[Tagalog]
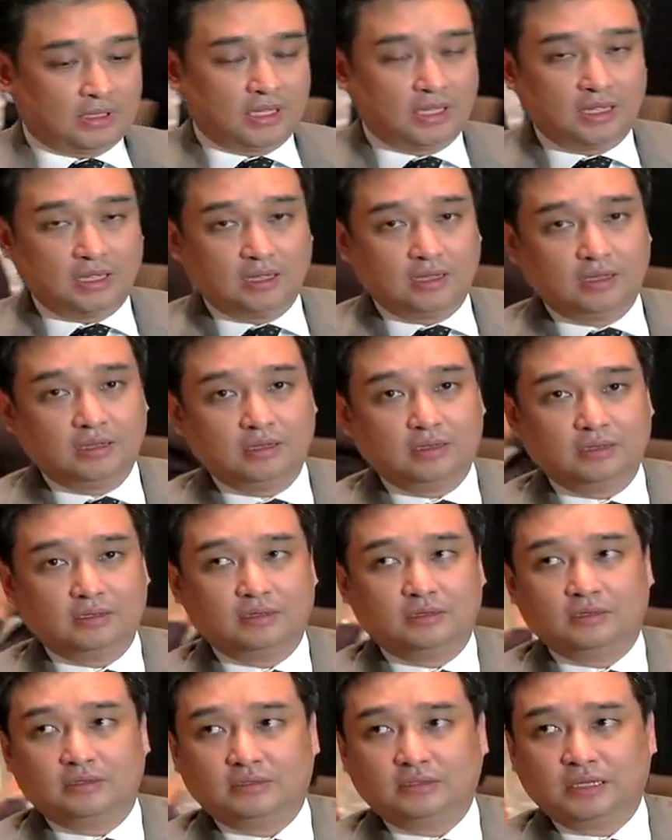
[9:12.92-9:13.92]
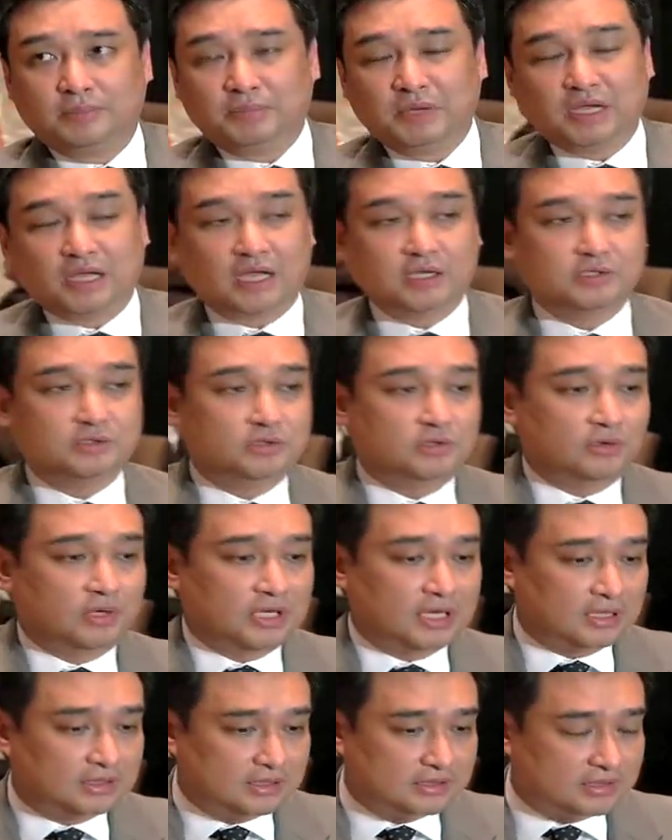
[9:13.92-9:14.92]
ah, uh, napagkasunduan
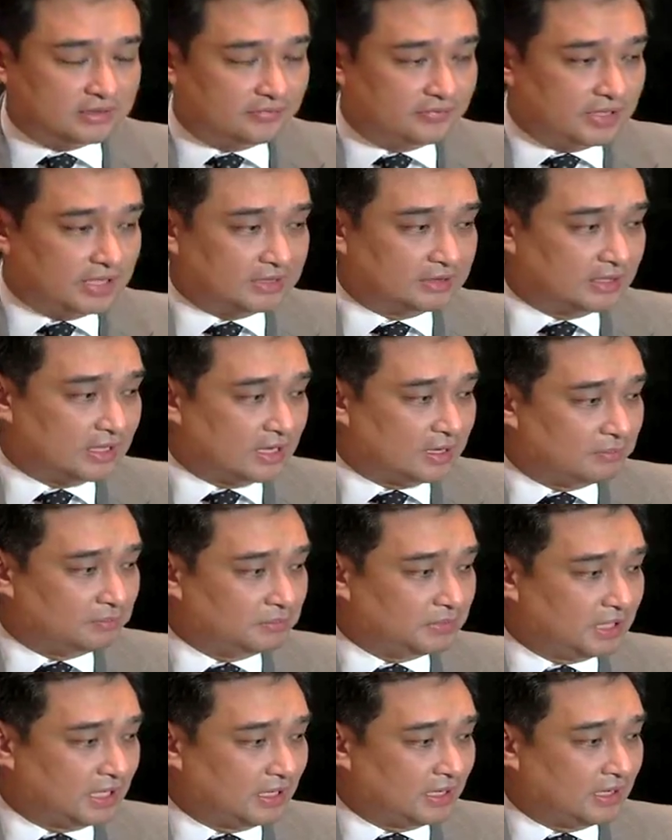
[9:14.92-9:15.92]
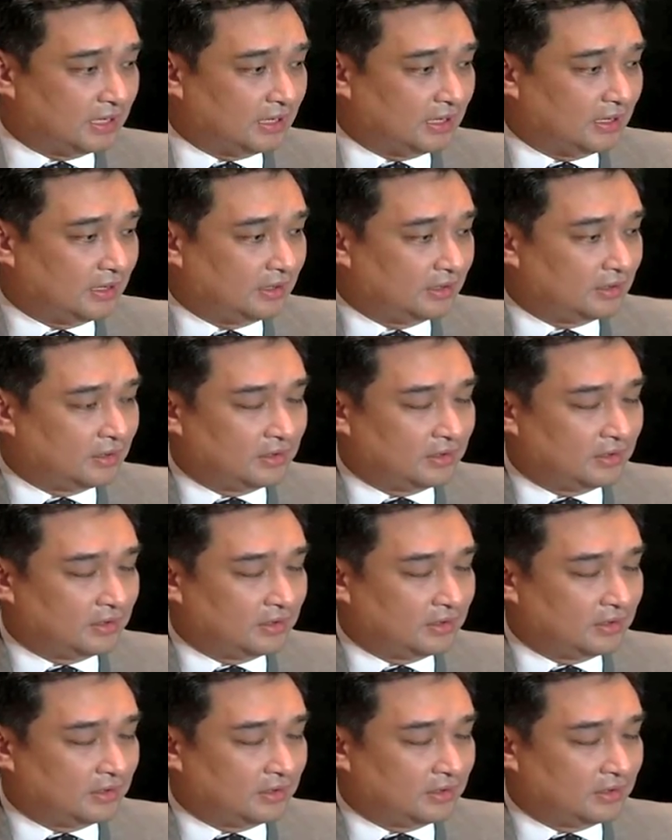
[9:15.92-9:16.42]
natin sa Vietnam na